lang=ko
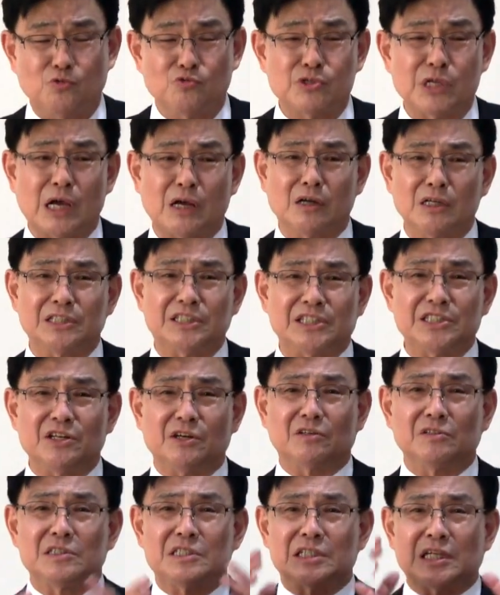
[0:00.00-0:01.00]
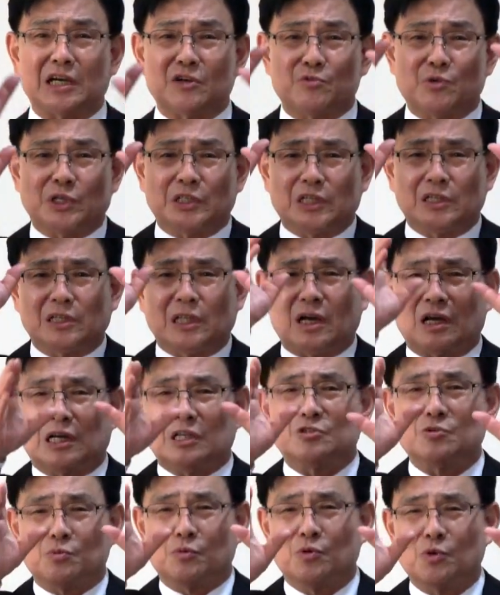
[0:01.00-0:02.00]
우상을 진열장 위에다 딱
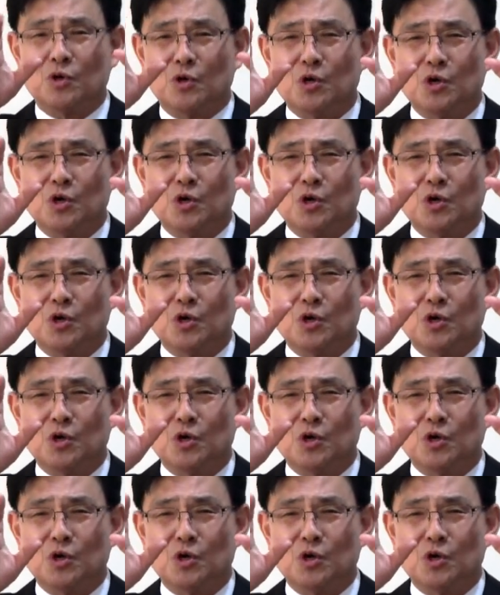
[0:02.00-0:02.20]
가지고